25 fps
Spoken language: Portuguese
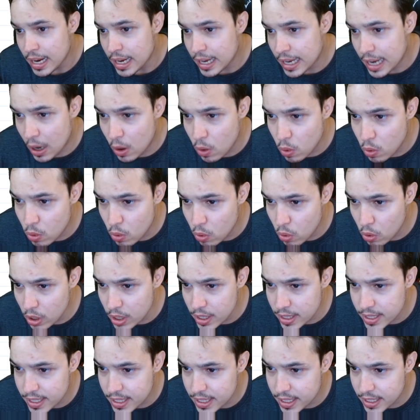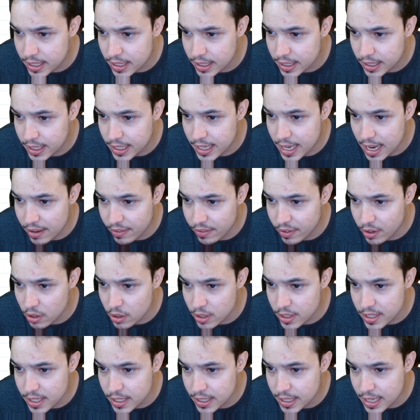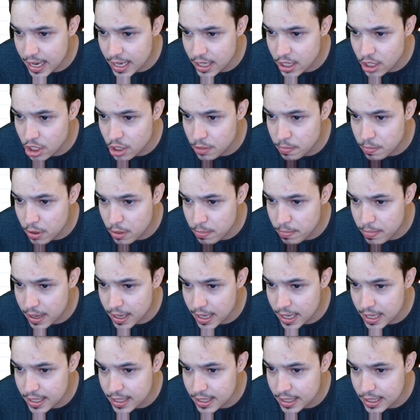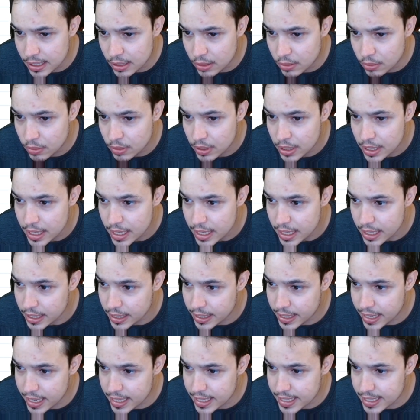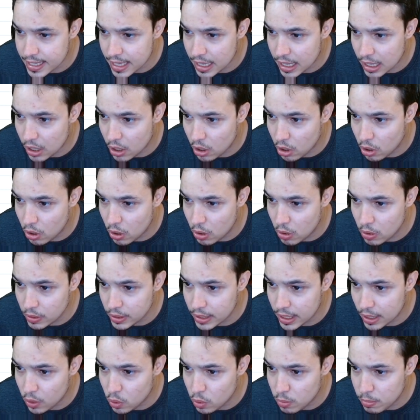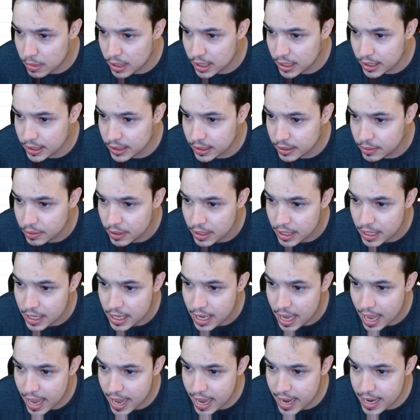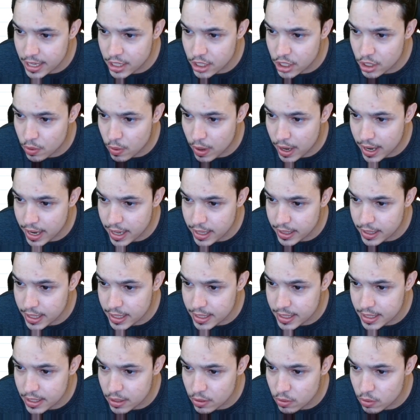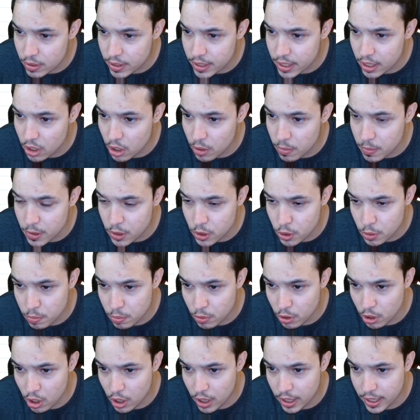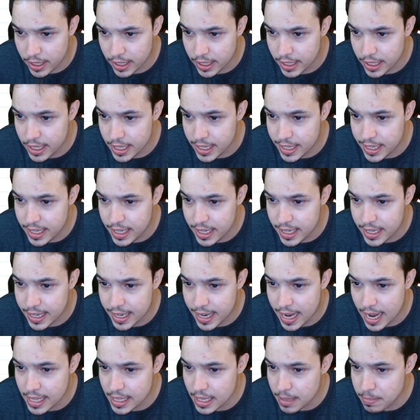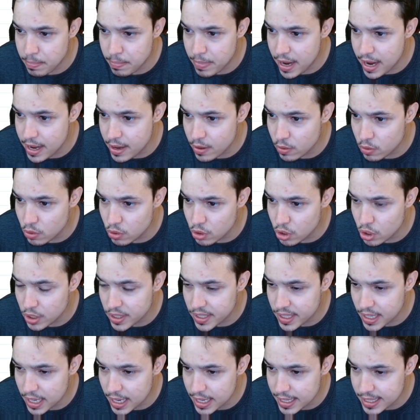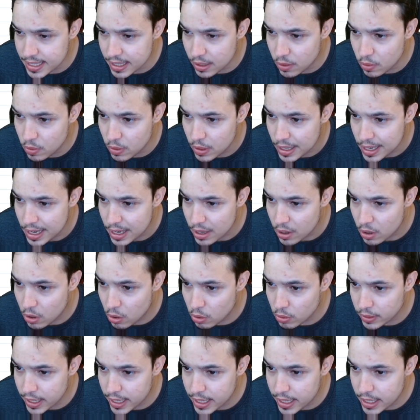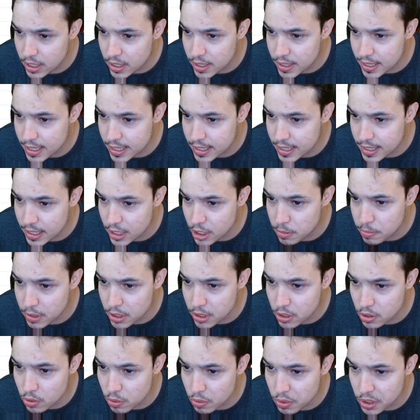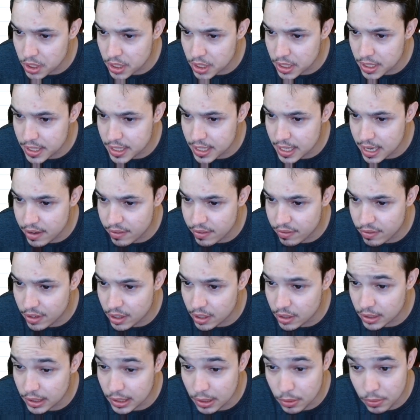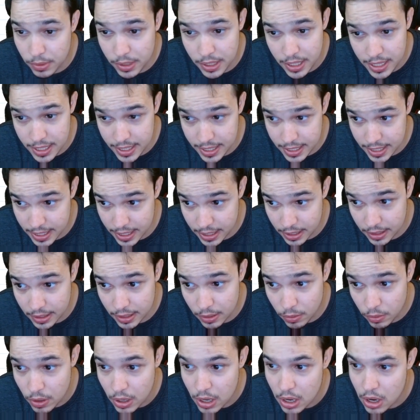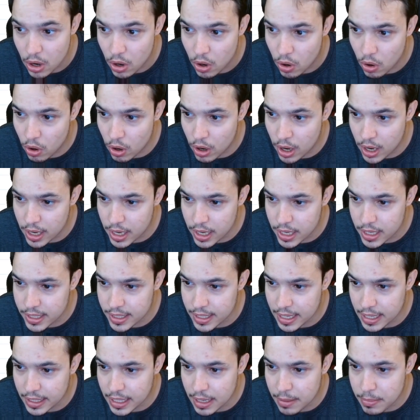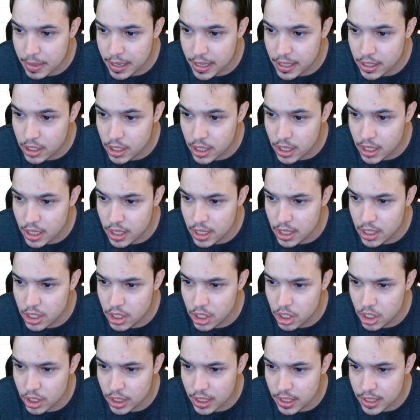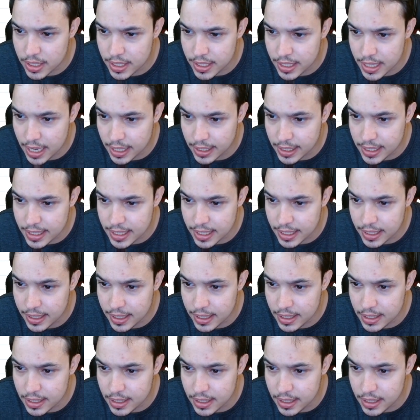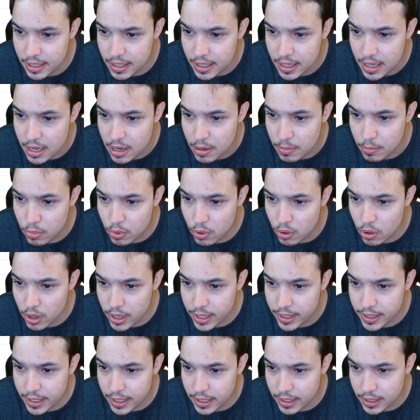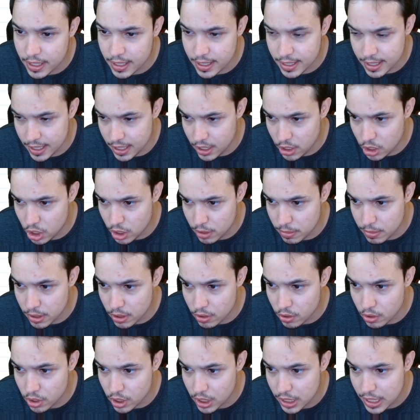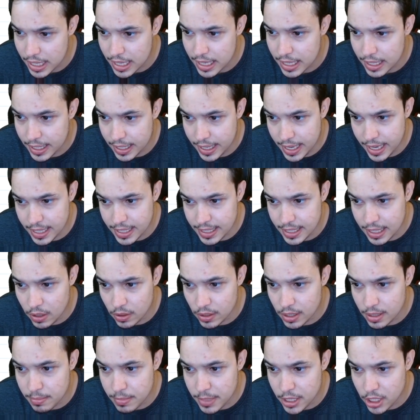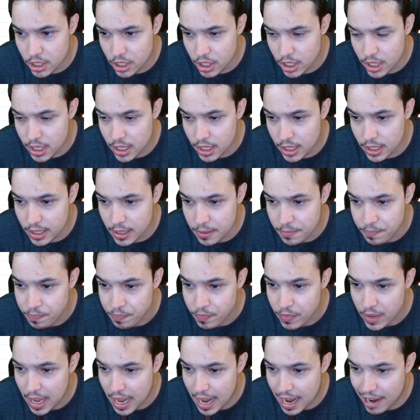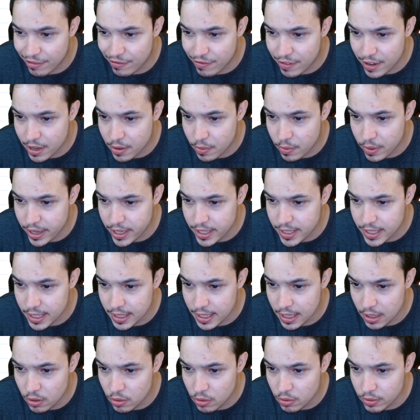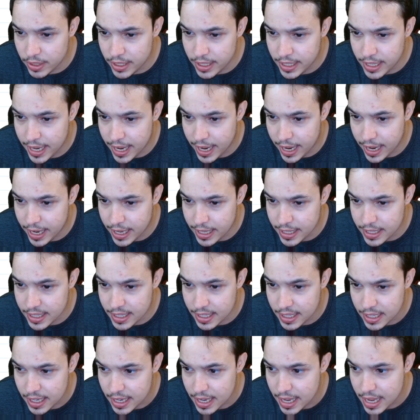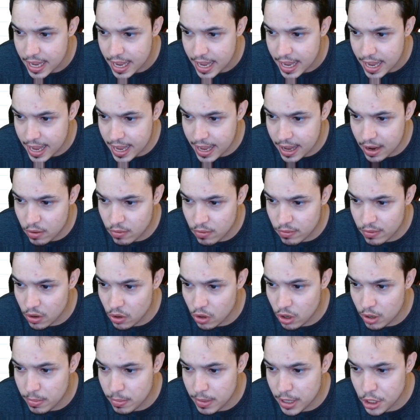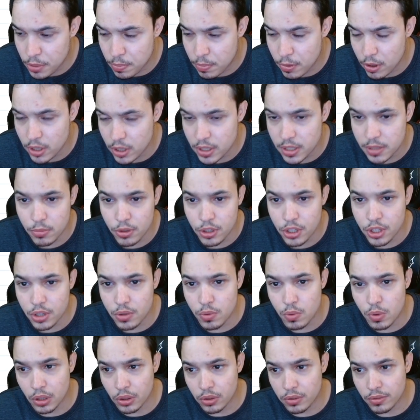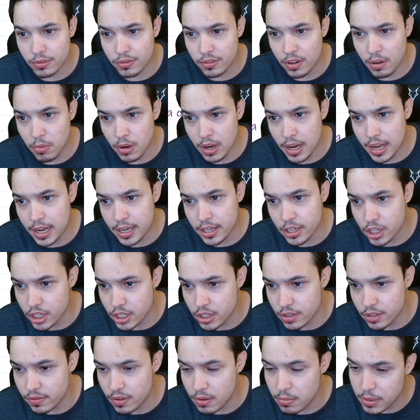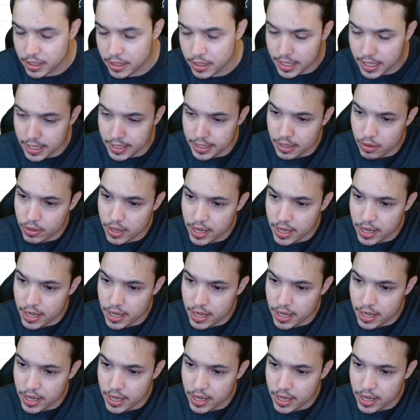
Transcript: Calcula-se que a velocidade de propagação dessa onda humana é de 45 km por hora e que cada período de oscilação contém 16 pessoas que se levantam e sentam organizadamente e distanciadas entre si por 80 centímetros. Nessa aula mexicana, a frequência da onda em Hertz é um valor mais próximo de quanto? Vamos lá, gente, vamos entender o que